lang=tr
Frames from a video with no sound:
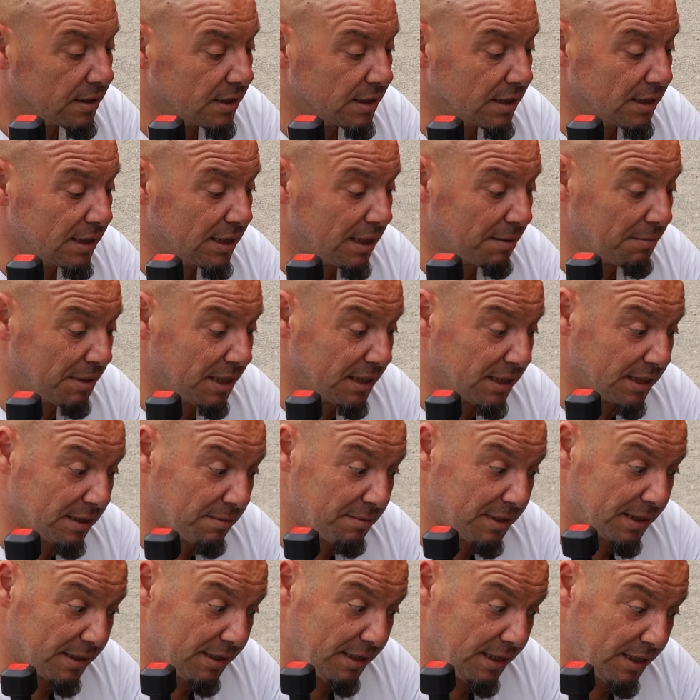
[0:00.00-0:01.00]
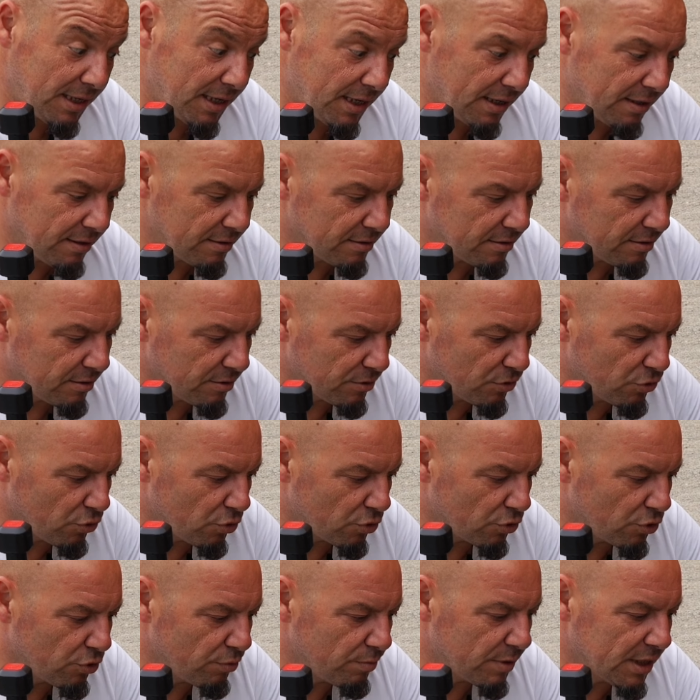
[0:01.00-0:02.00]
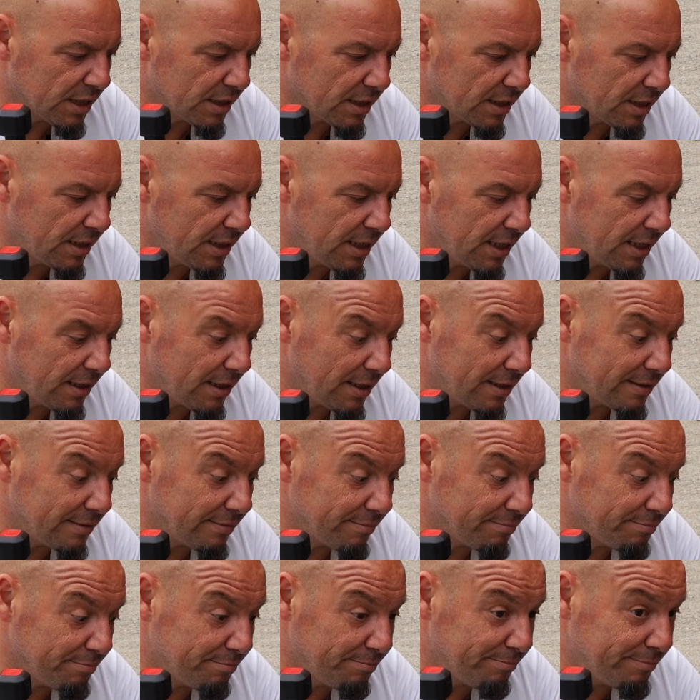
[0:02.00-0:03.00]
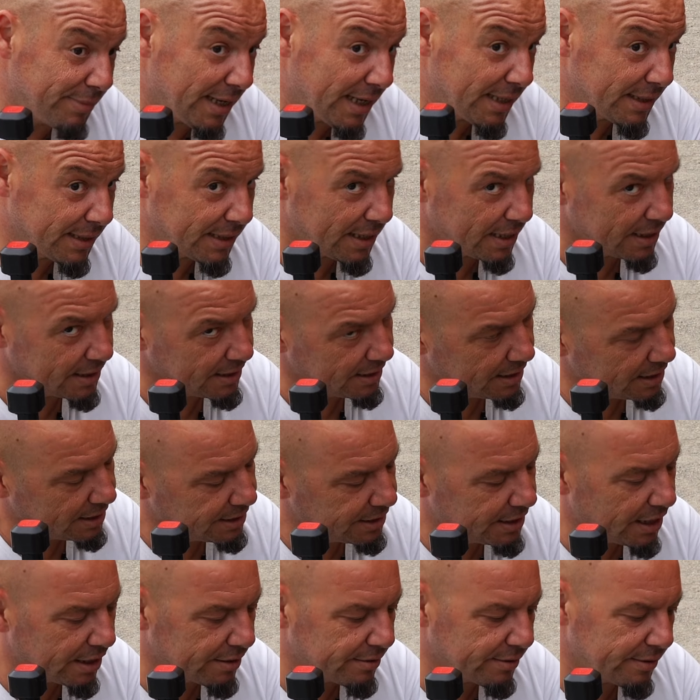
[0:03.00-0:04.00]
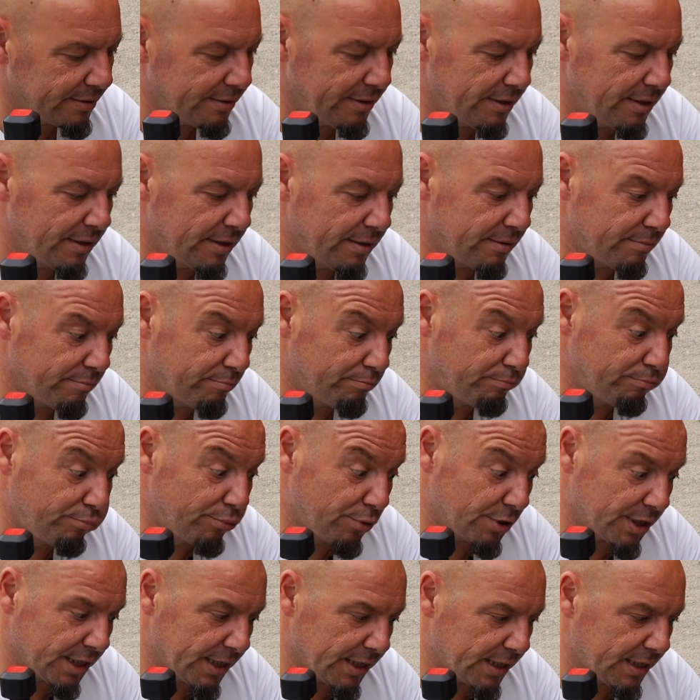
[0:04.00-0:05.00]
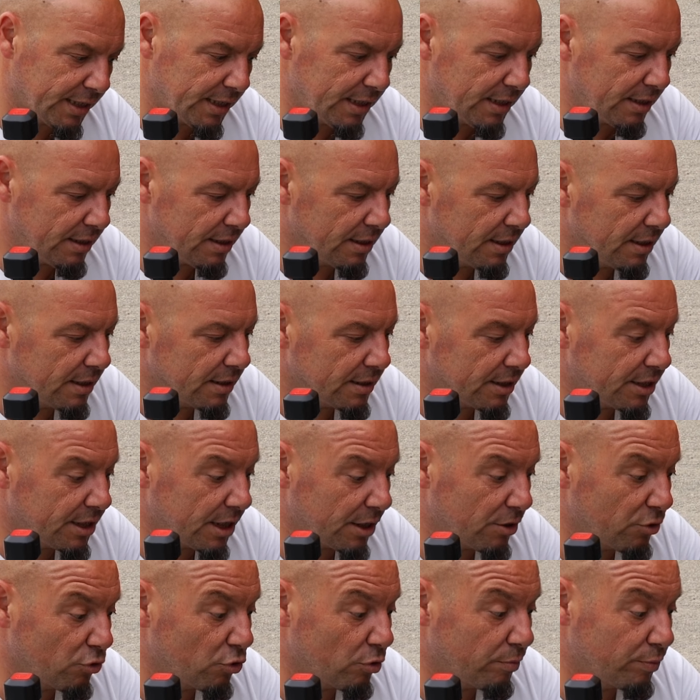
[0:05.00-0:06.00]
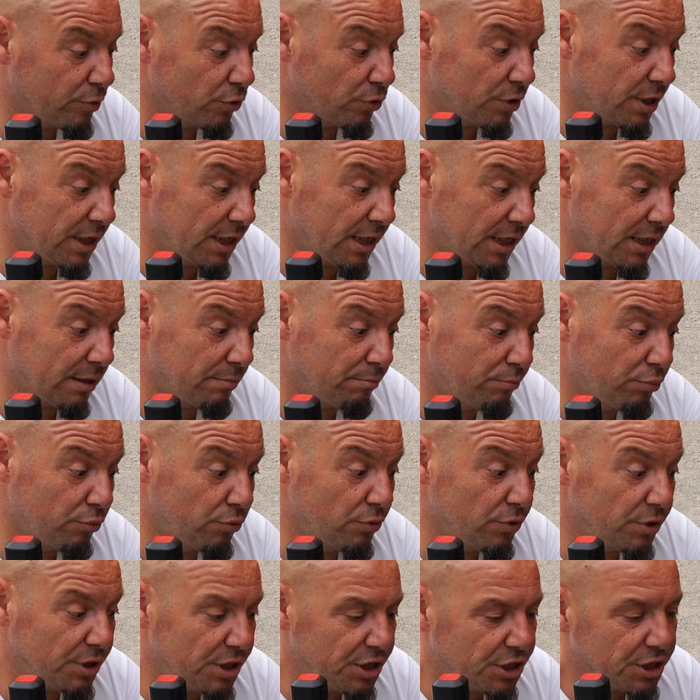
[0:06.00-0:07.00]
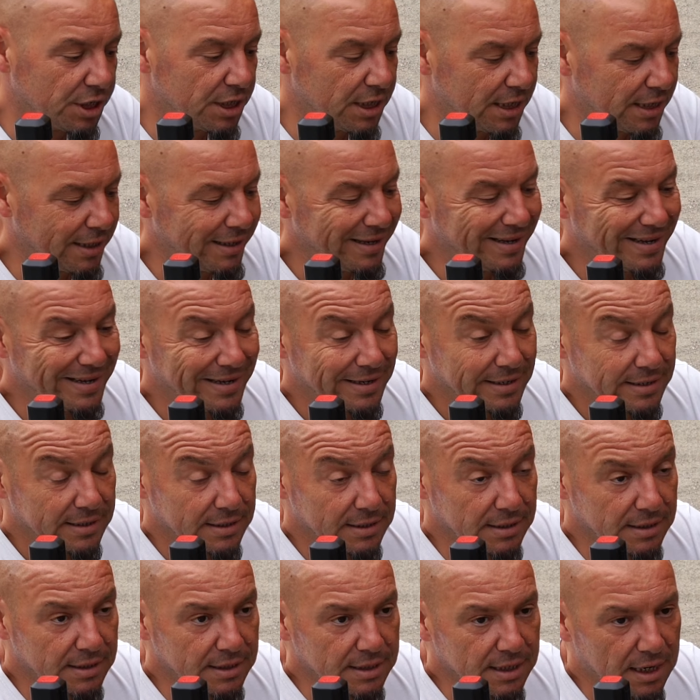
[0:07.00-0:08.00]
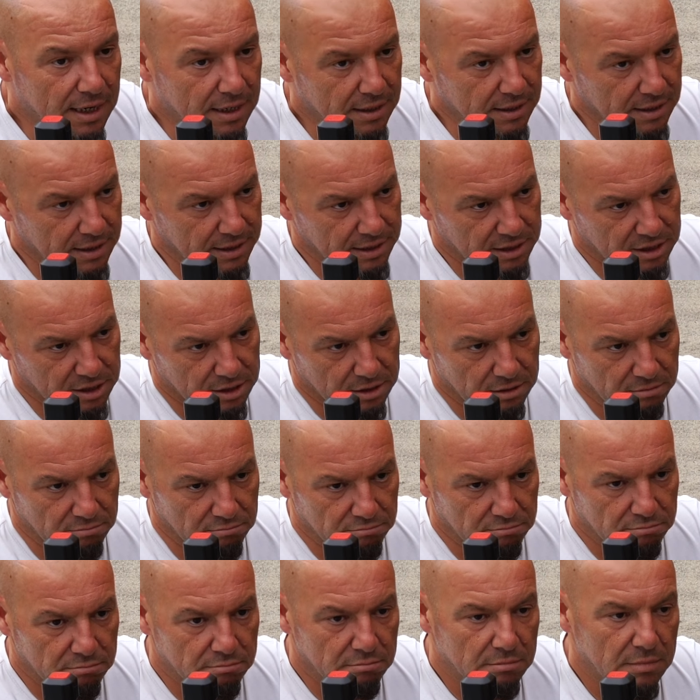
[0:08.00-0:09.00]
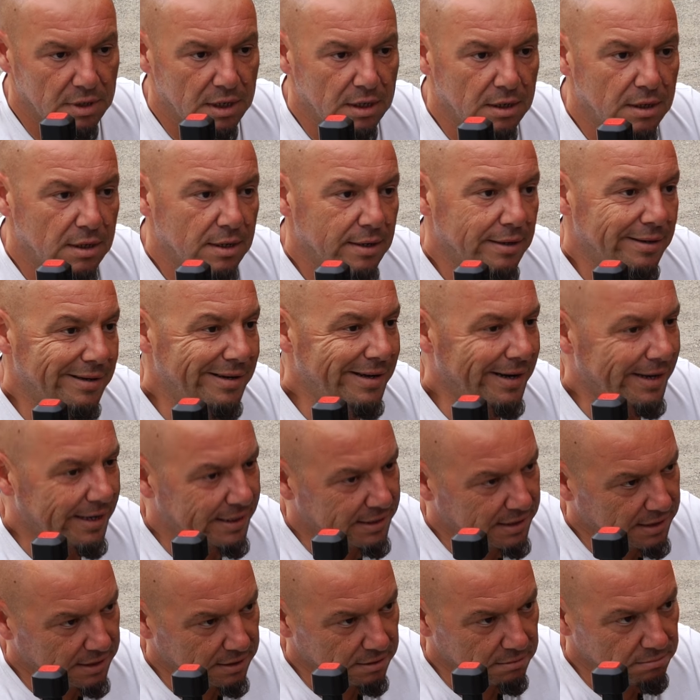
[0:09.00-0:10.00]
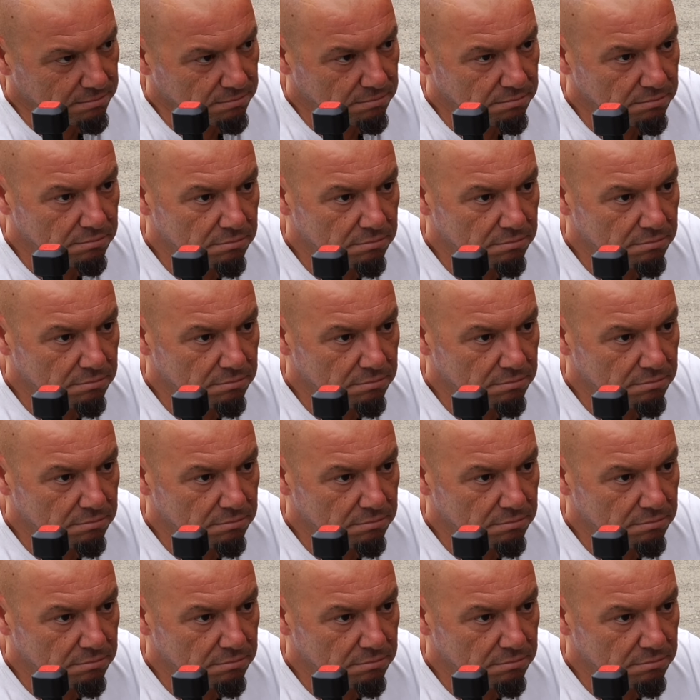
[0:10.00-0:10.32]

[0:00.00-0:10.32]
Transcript: Zaman zaman yine gördüğüm kadarıyla bazı arkadaşlar buradaki çeki topuzuna ya da bunun içine yağlayıcı, gres